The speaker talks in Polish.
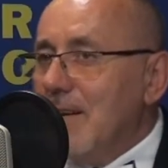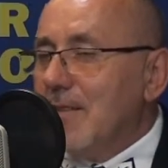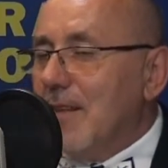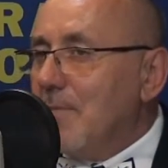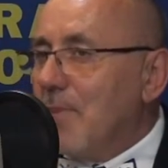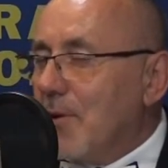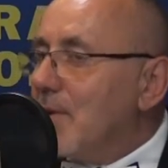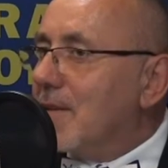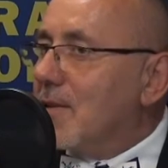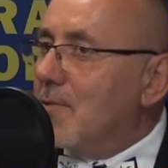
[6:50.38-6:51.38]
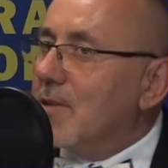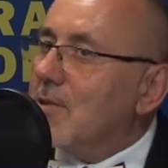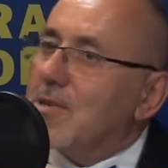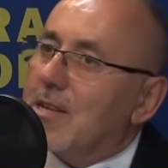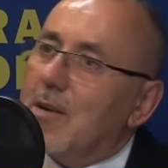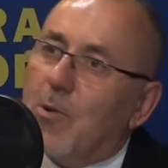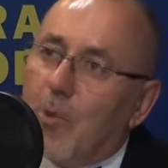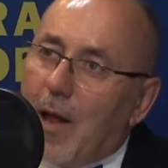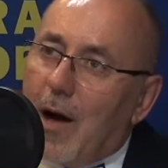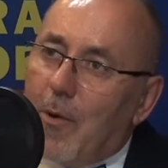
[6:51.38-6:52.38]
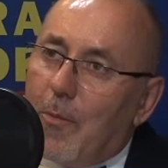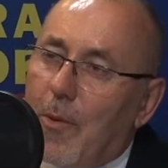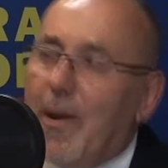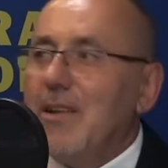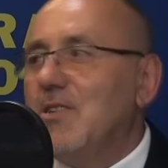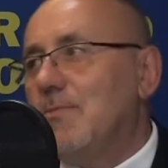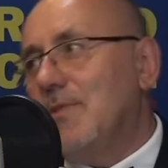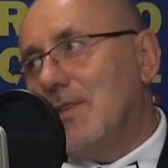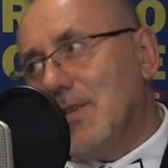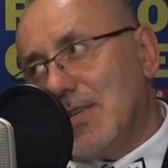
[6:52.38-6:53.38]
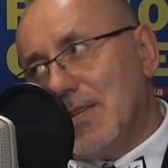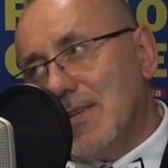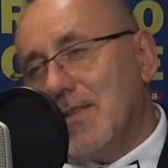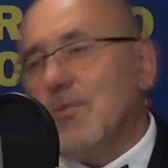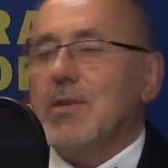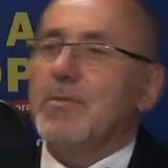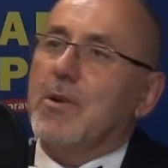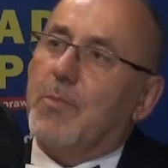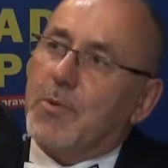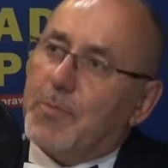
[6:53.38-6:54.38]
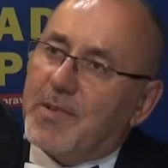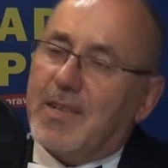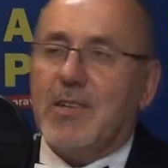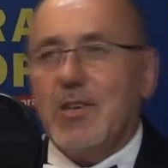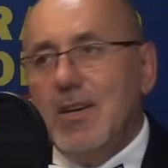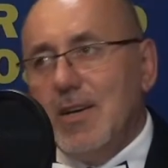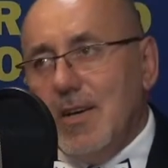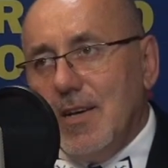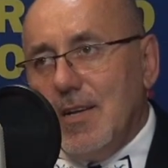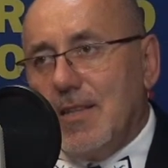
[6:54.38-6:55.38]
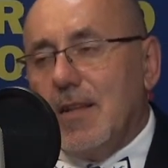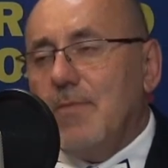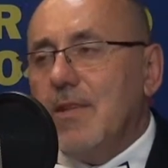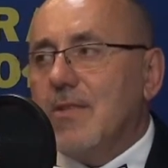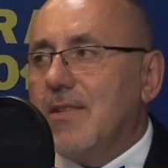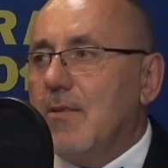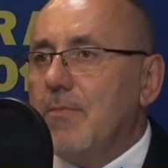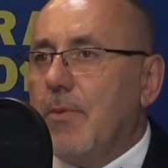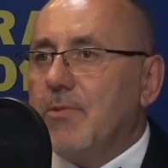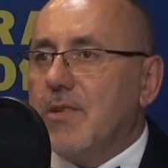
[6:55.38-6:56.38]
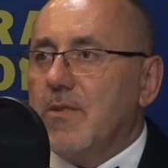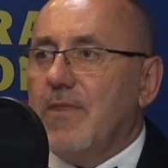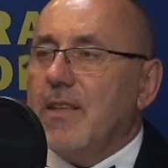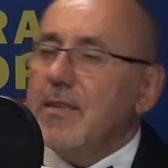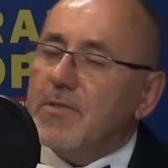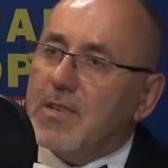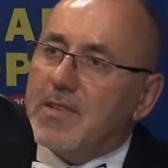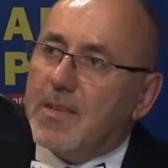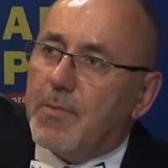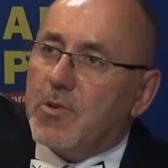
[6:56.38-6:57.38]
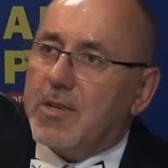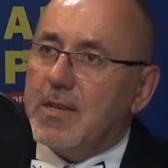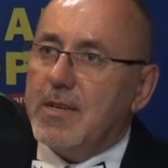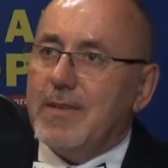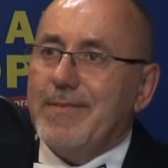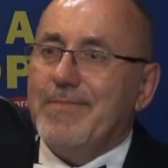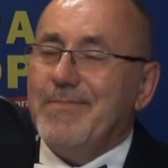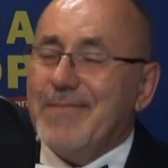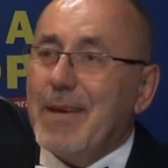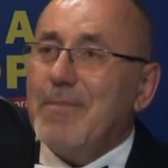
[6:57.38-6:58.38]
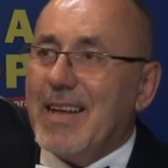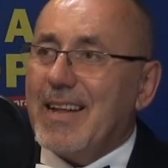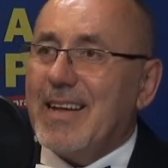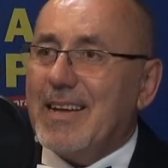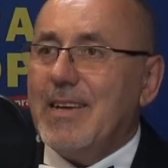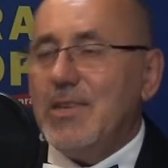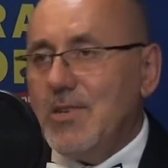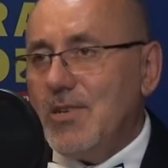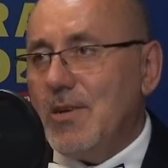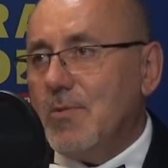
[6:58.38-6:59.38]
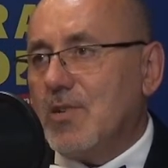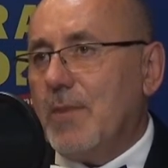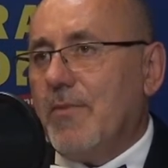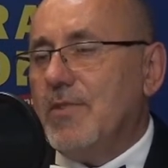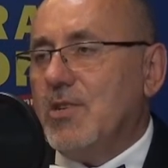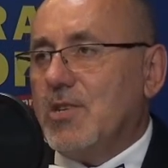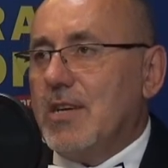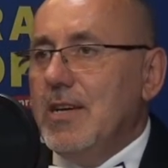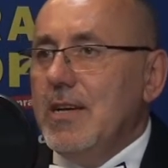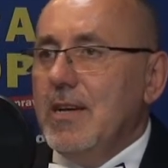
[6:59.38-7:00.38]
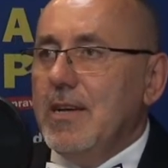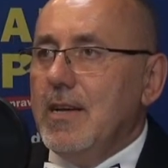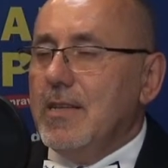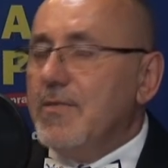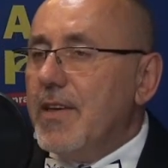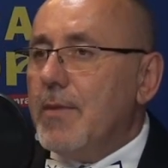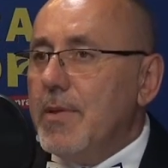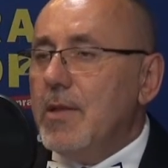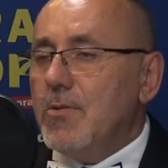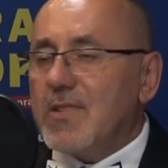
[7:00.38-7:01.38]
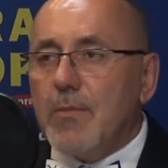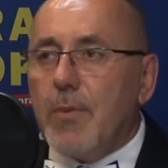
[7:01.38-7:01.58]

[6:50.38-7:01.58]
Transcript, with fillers: Ten projekt, który troszeczkę kulał, bo baliśmy się, że nie zdążymy go podpisać, terminy zostały poprzesuwane, wszyscy poszli e, nam na rękę i dzisiaj można powiedzieć, że dwie gminy już są po